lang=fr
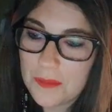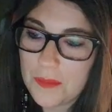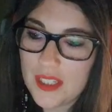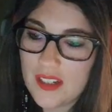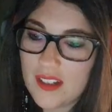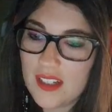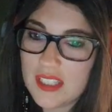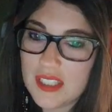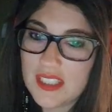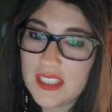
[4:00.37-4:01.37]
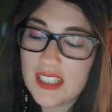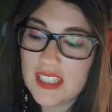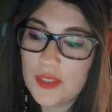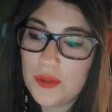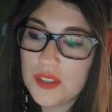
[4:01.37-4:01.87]
Mais euh, les,
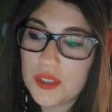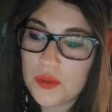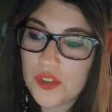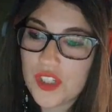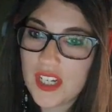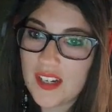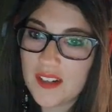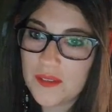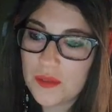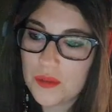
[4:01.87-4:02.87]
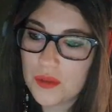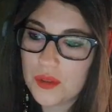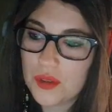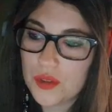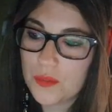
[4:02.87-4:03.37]
les, gus, ils sont chers. Hein,
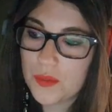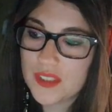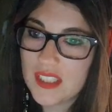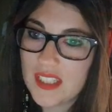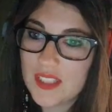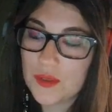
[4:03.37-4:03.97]
que, que je veux poser